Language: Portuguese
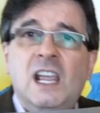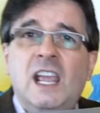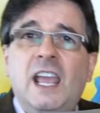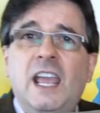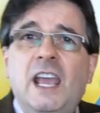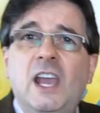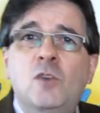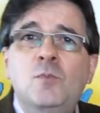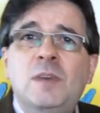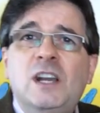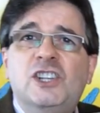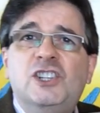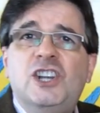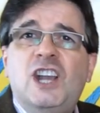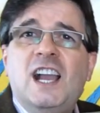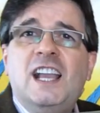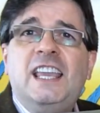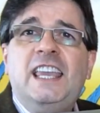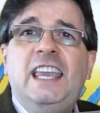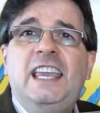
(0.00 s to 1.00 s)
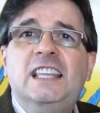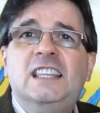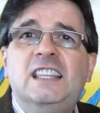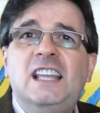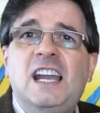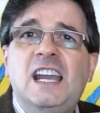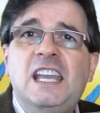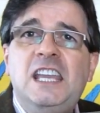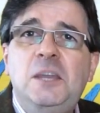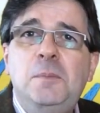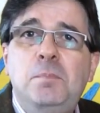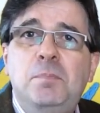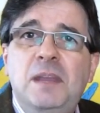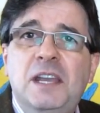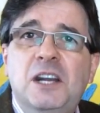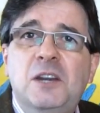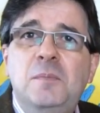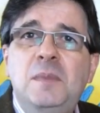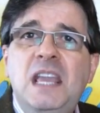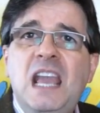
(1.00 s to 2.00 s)
é, uma jaqueta
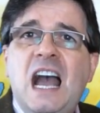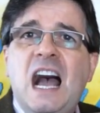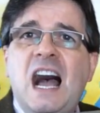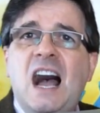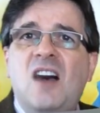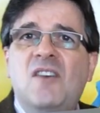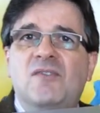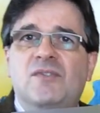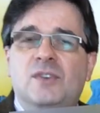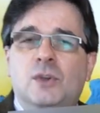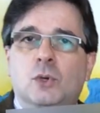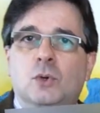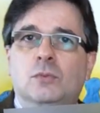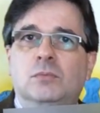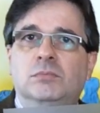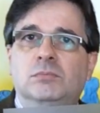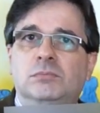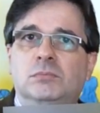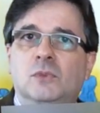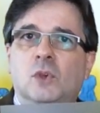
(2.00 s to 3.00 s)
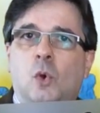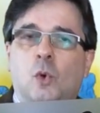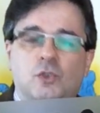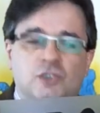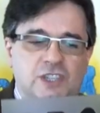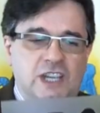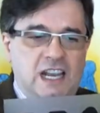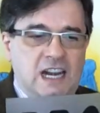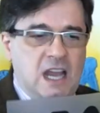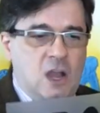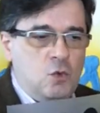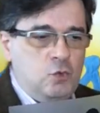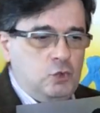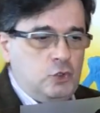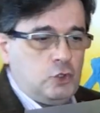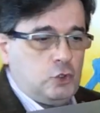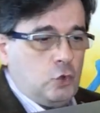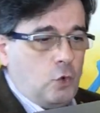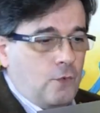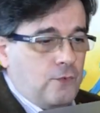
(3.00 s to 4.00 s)
impermeável, ou sei lá, um
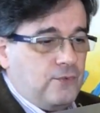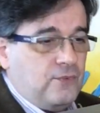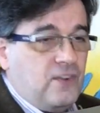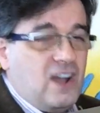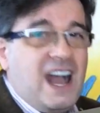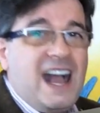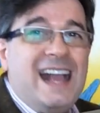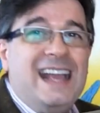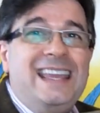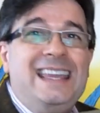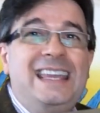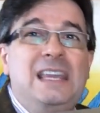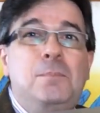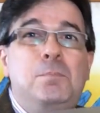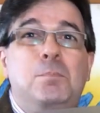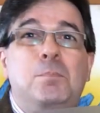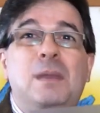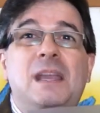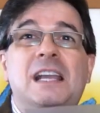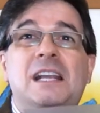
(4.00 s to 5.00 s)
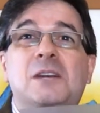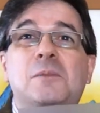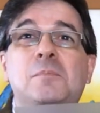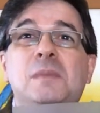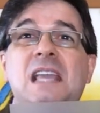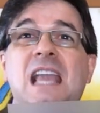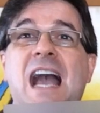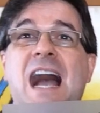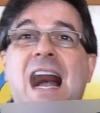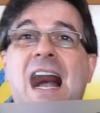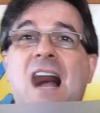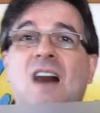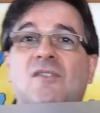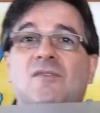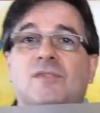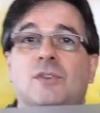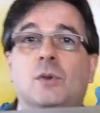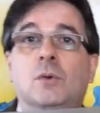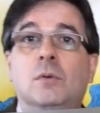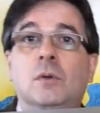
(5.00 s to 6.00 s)
sofá
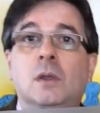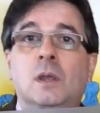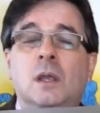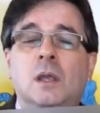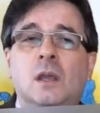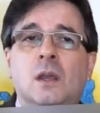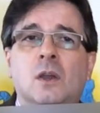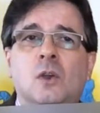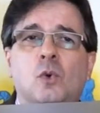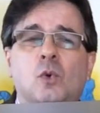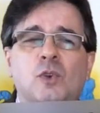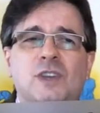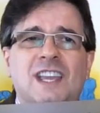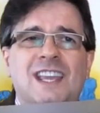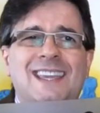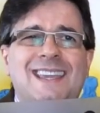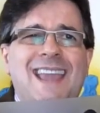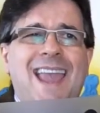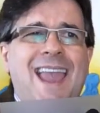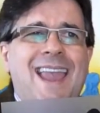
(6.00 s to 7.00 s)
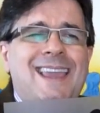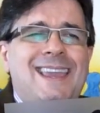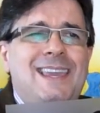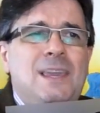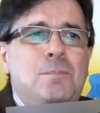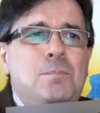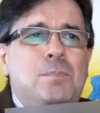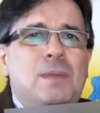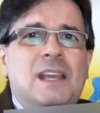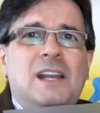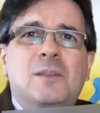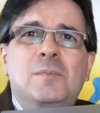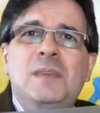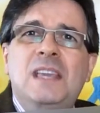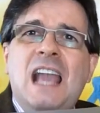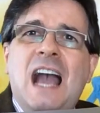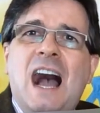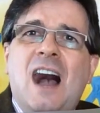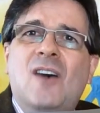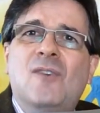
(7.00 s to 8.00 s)
impermeável. O que, que é
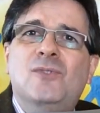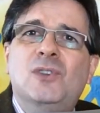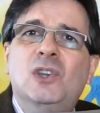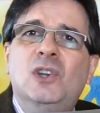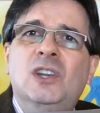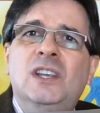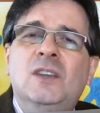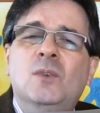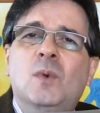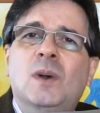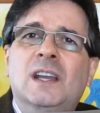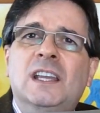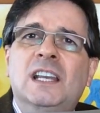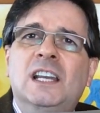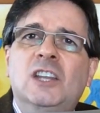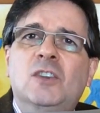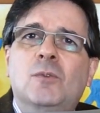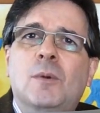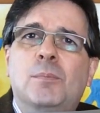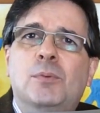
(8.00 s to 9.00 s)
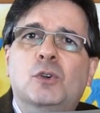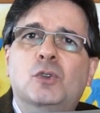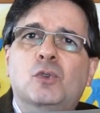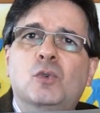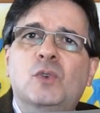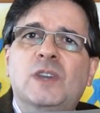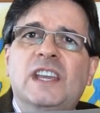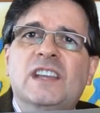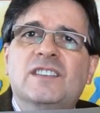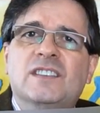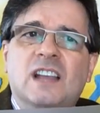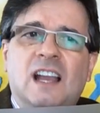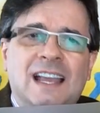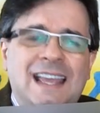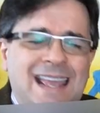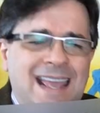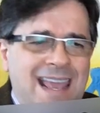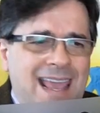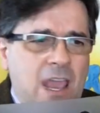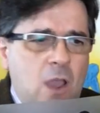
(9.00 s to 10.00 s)
impermeável em língua, em língua portuguesa?
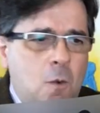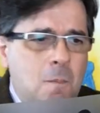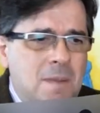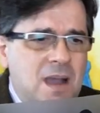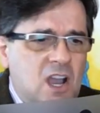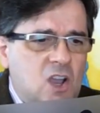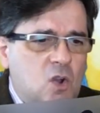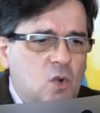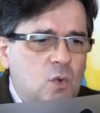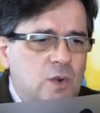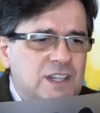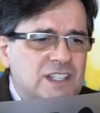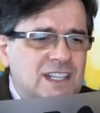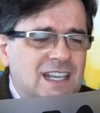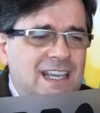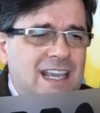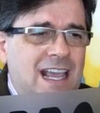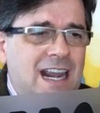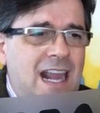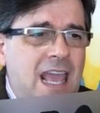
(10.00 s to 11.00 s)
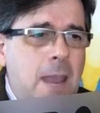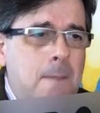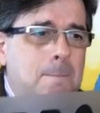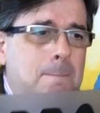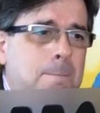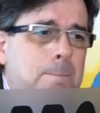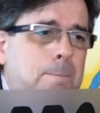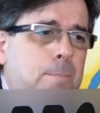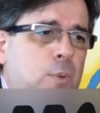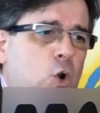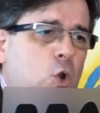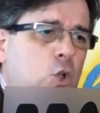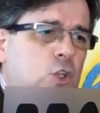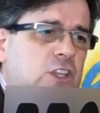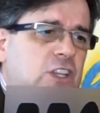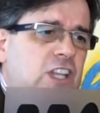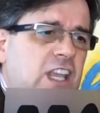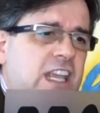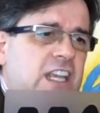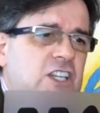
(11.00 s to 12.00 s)
É uma coisa que ela é
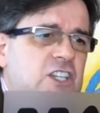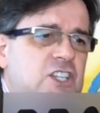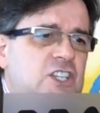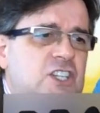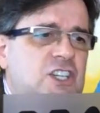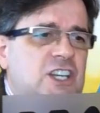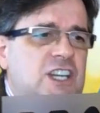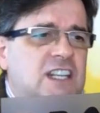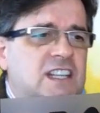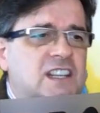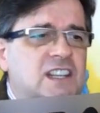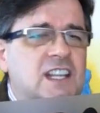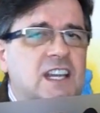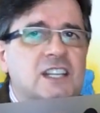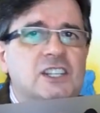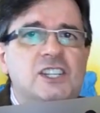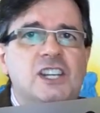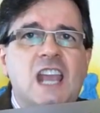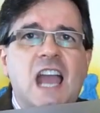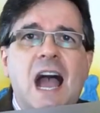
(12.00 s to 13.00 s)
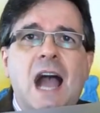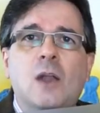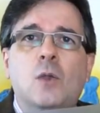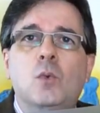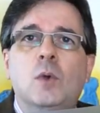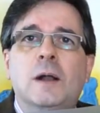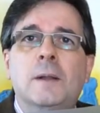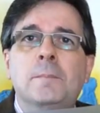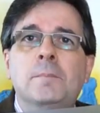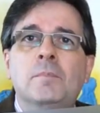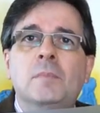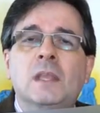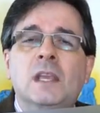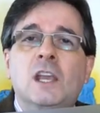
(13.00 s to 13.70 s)
protegida de água.